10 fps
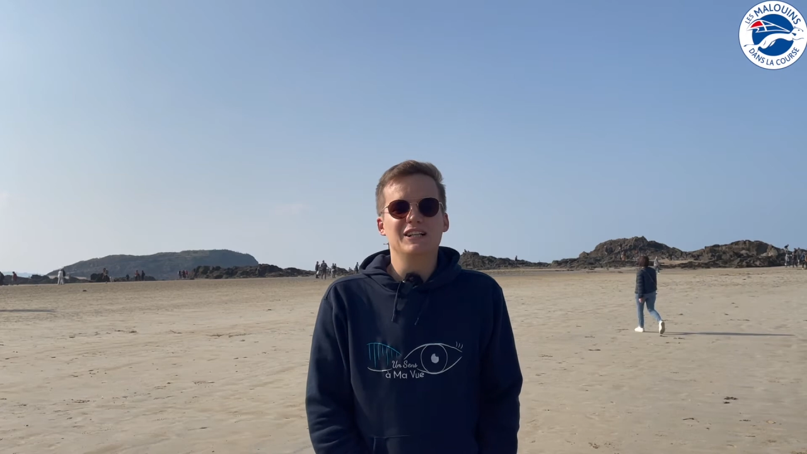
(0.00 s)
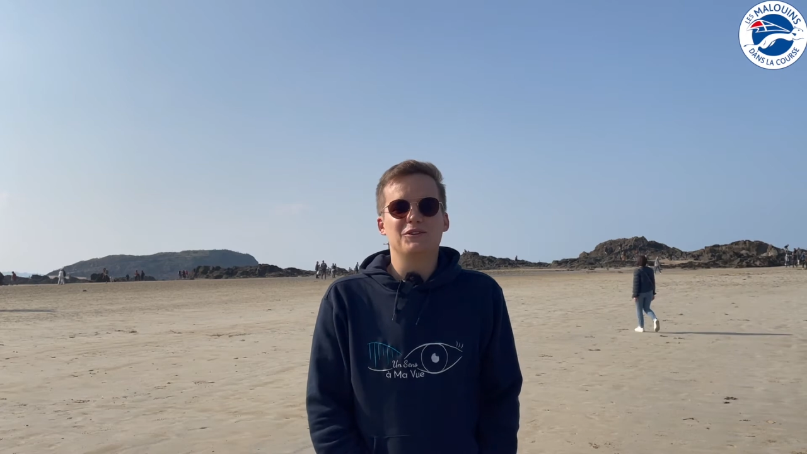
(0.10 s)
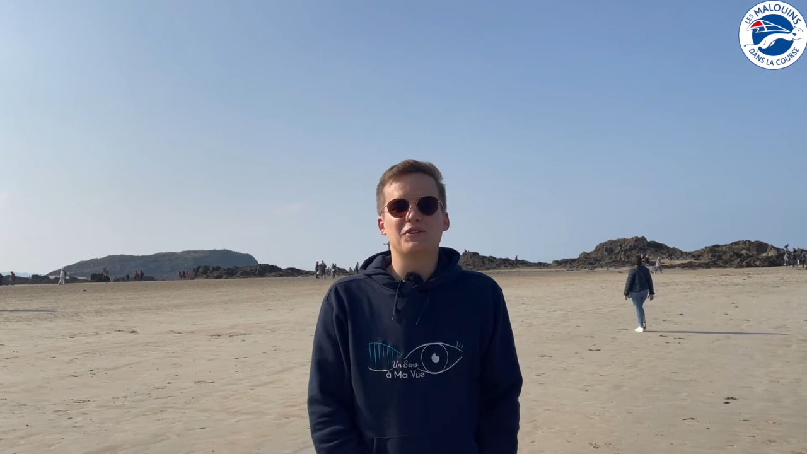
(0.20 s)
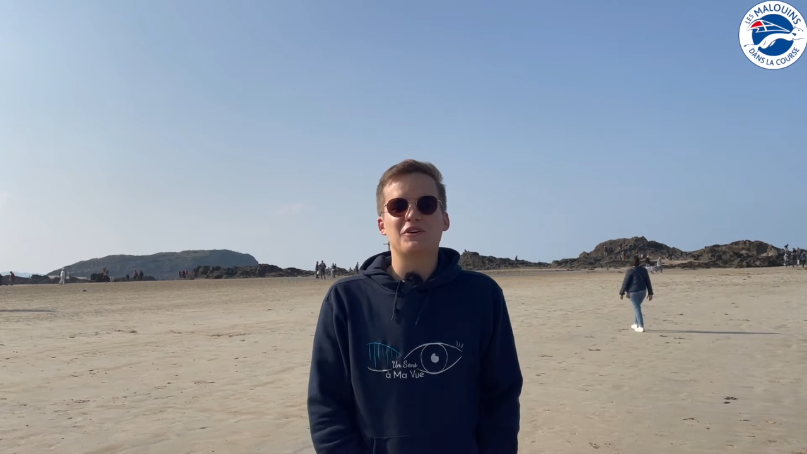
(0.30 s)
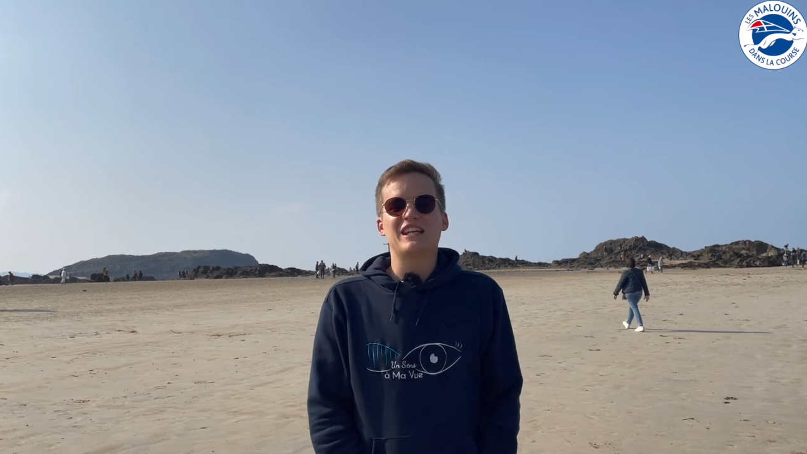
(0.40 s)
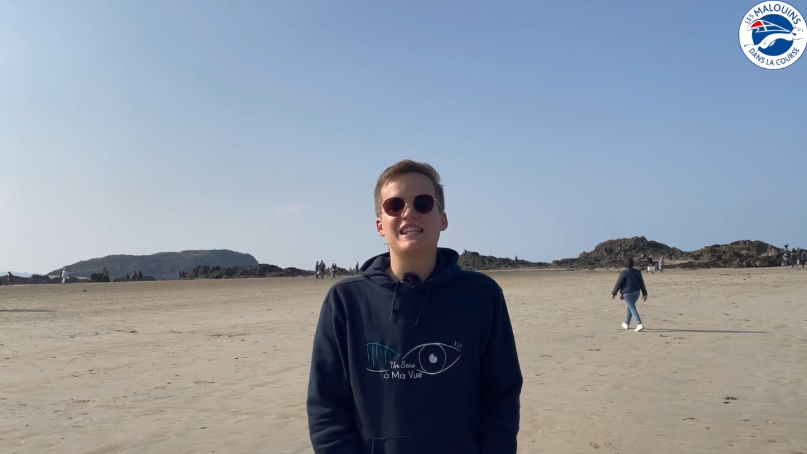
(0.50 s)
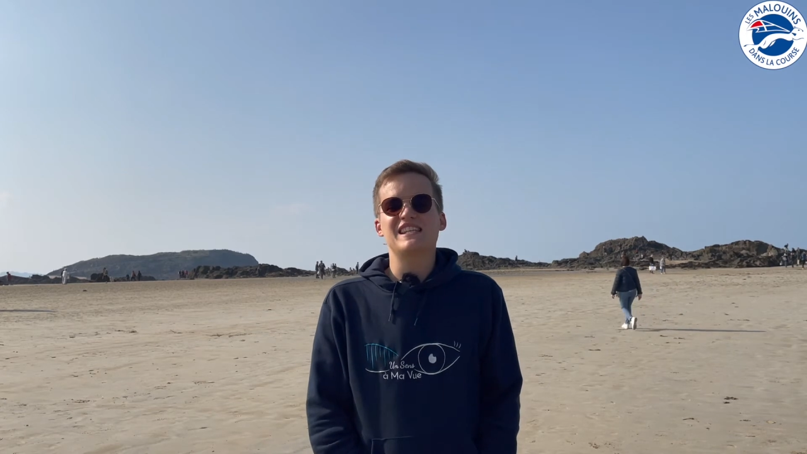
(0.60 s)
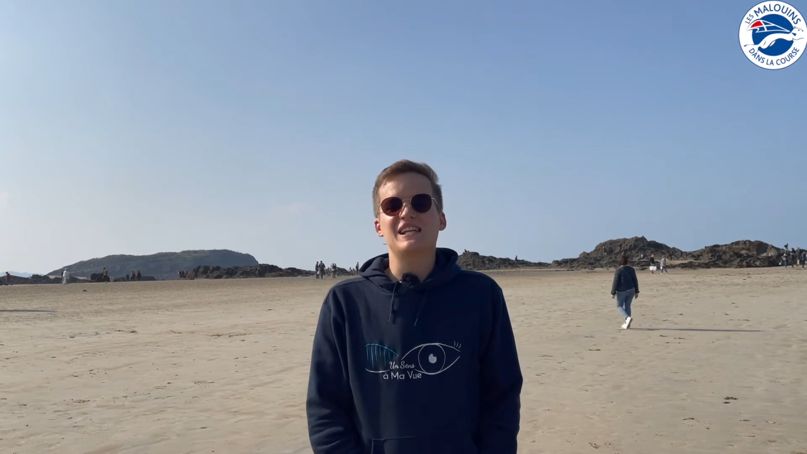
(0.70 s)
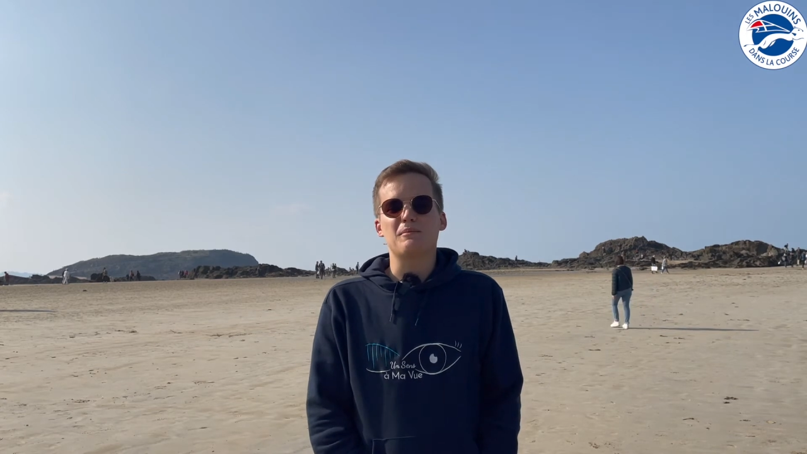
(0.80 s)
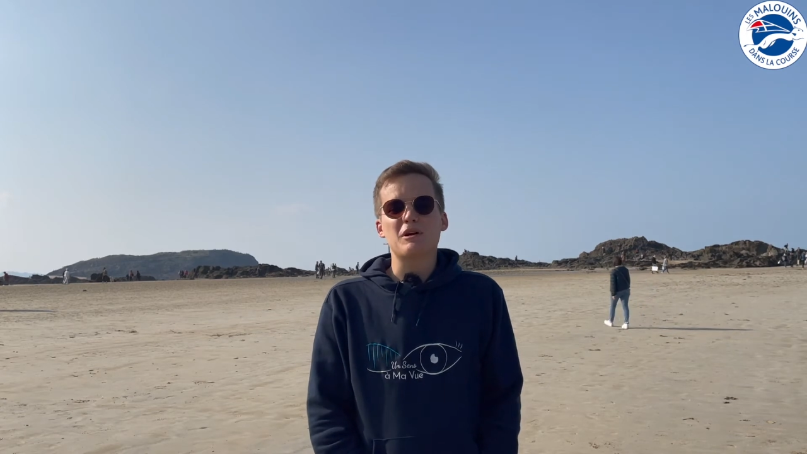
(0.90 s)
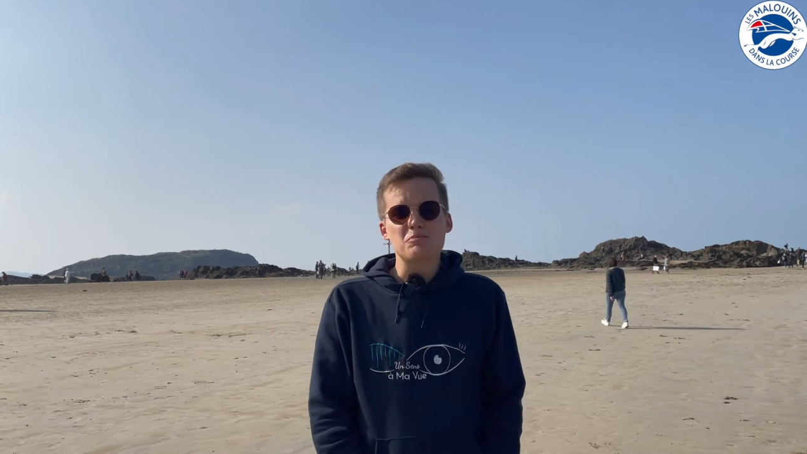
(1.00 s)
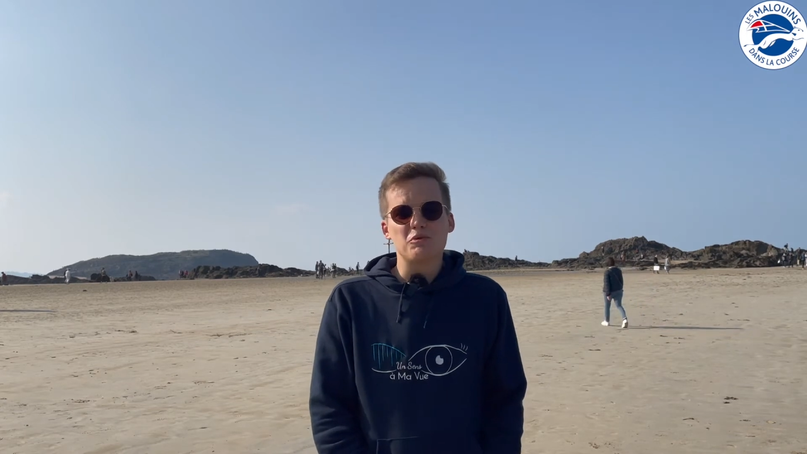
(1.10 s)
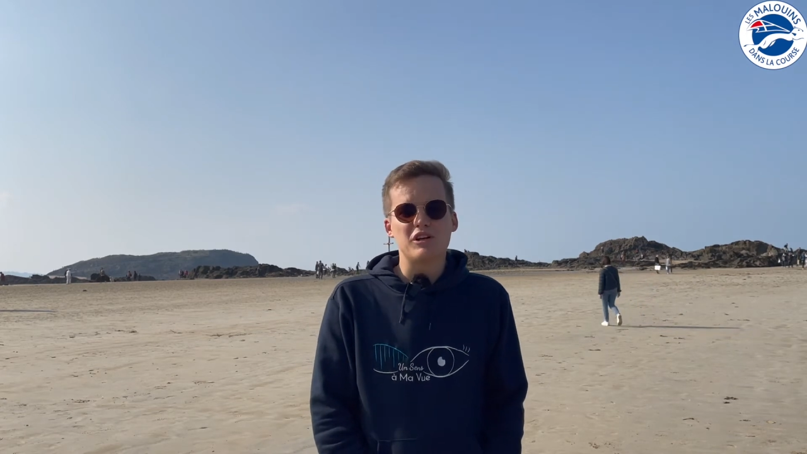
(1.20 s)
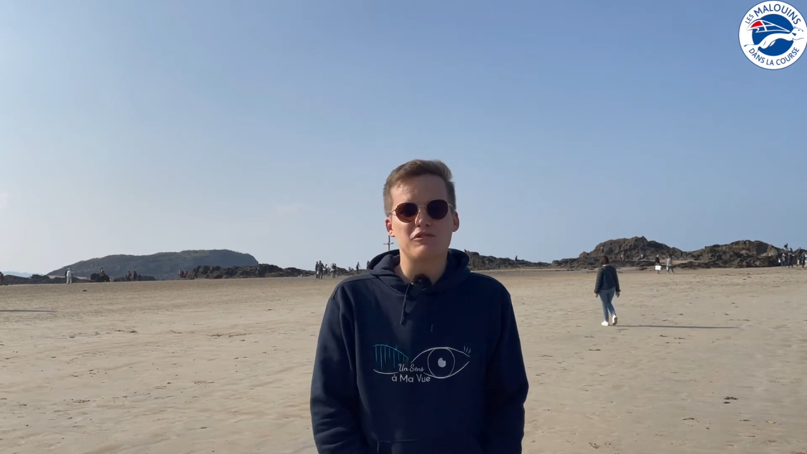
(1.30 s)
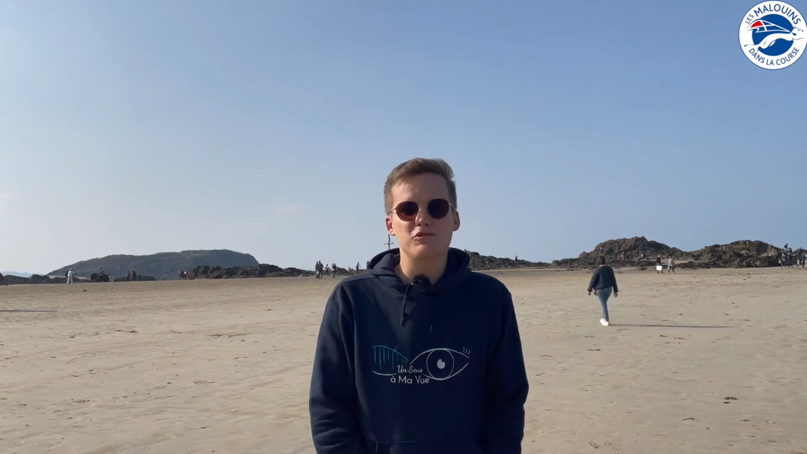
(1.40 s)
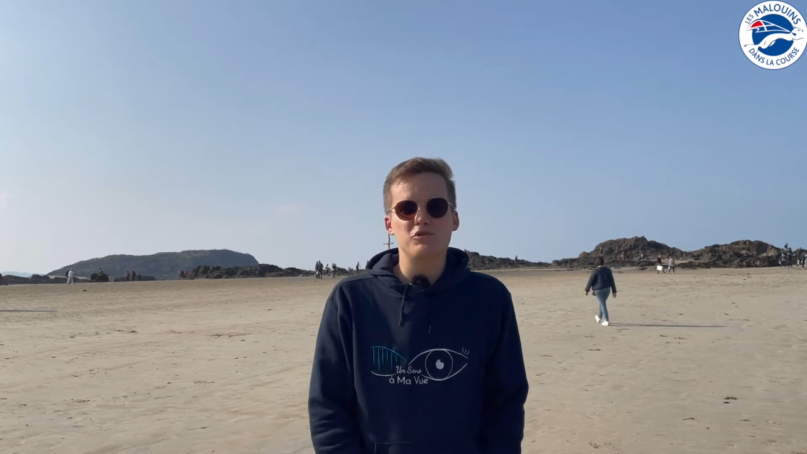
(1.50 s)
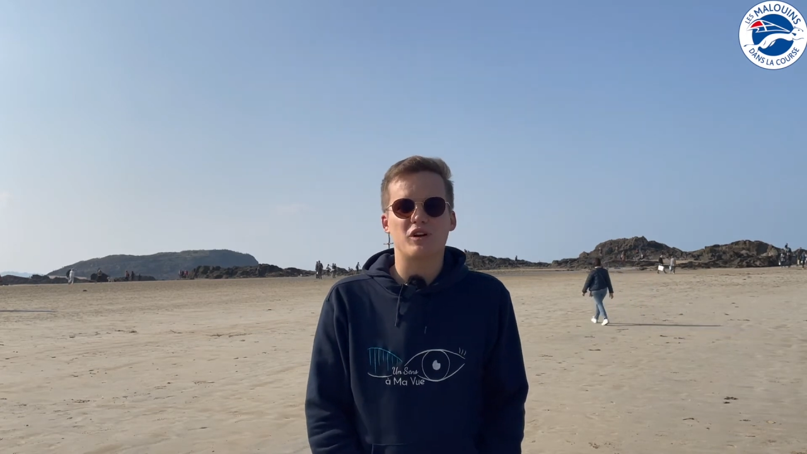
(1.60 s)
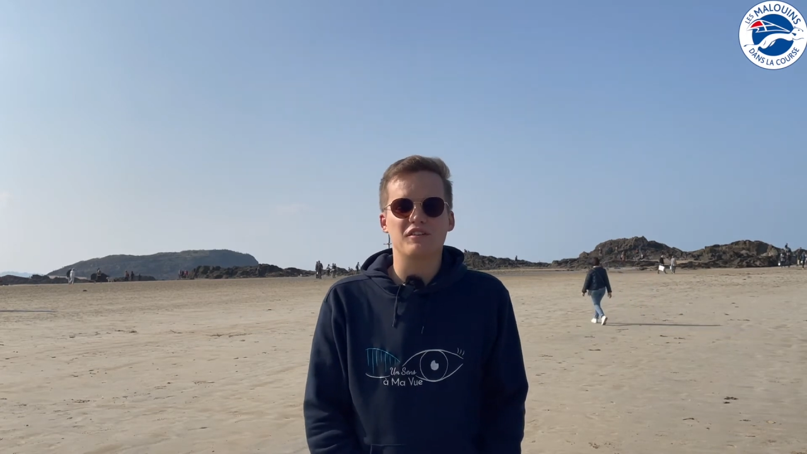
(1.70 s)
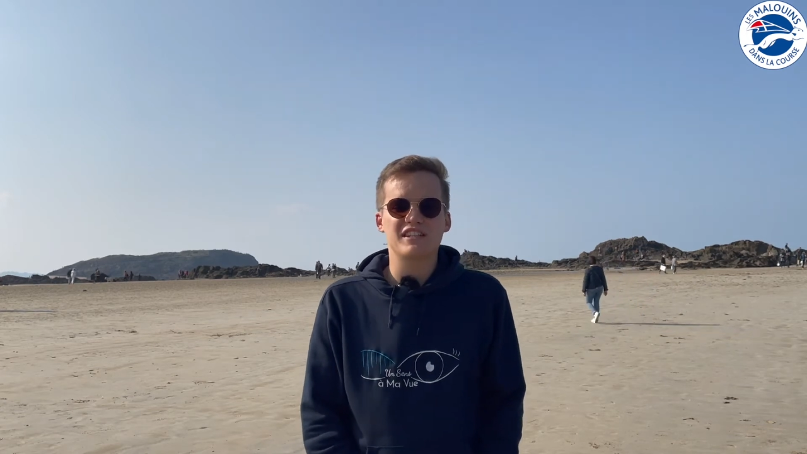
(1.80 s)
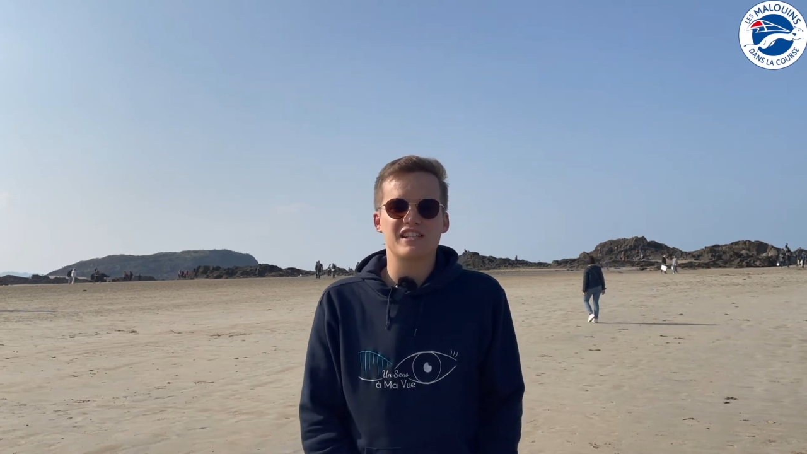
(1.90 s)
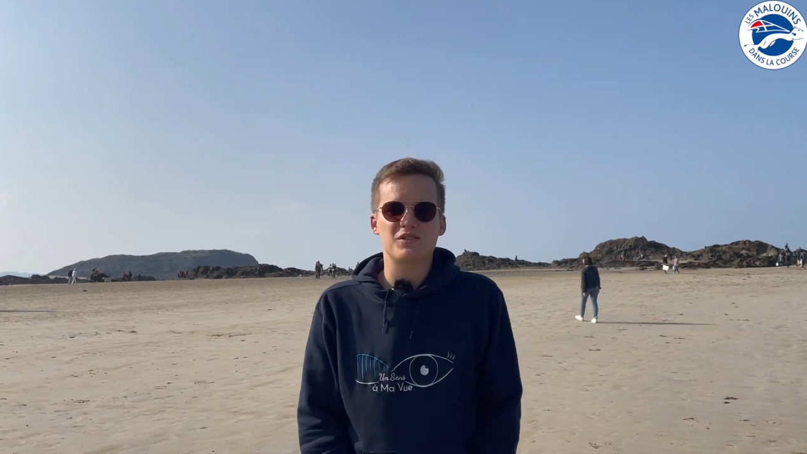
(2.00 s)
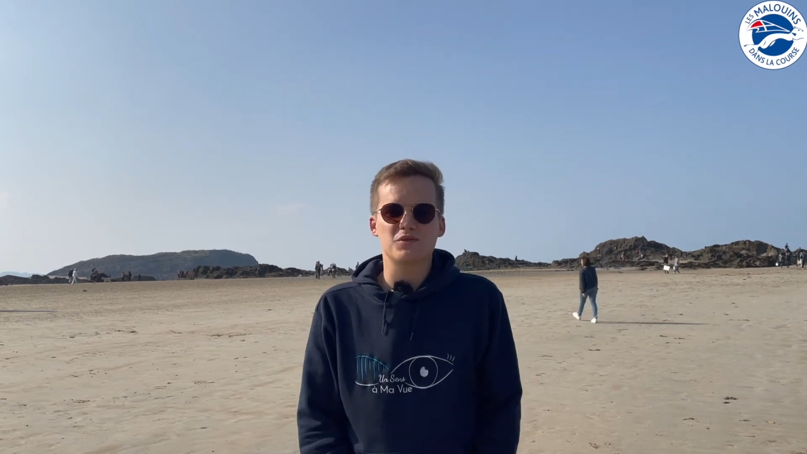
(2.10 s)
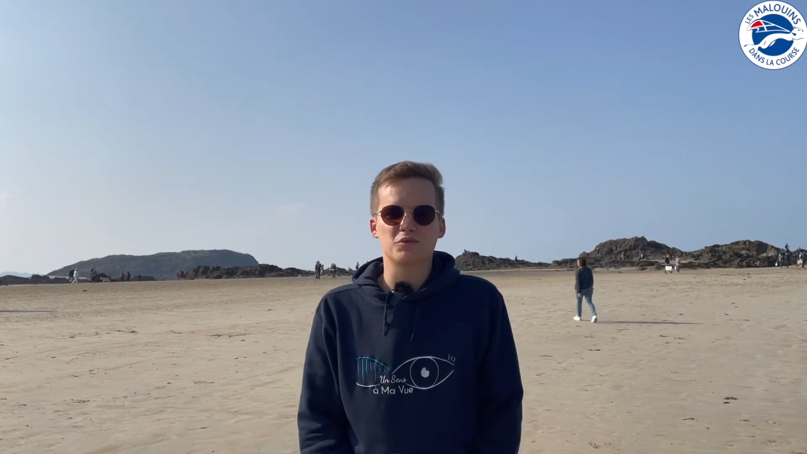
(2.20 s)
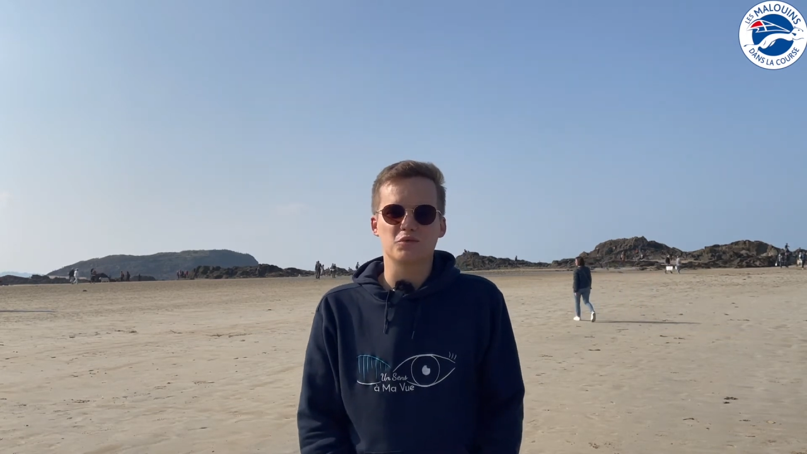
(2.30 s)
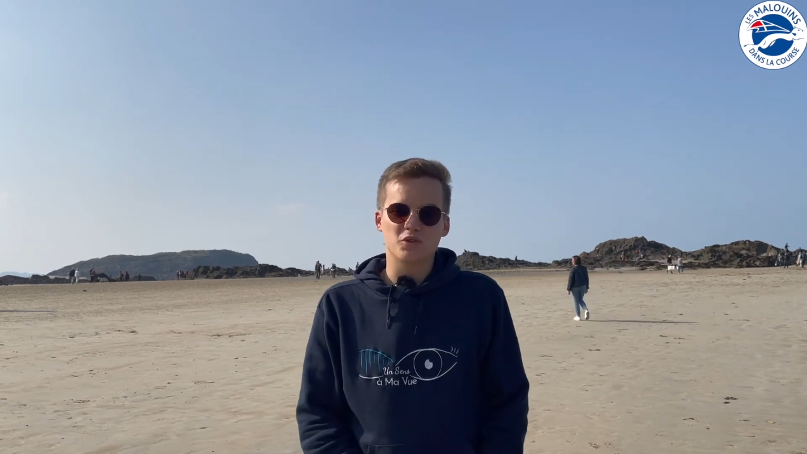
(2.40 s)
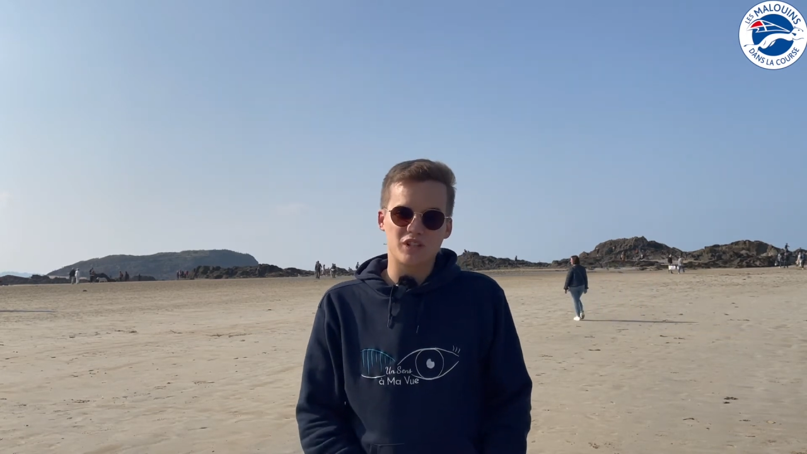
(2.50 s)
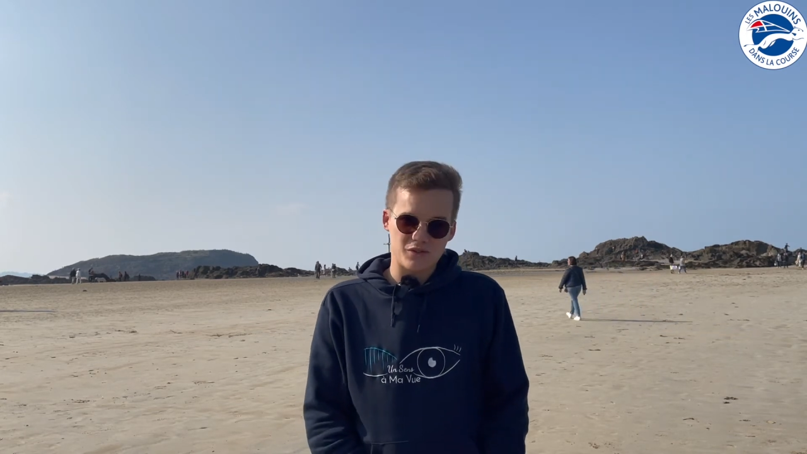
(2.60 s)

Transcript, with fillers: on a organisé la Marche pour la Vue sur invitation d'une autre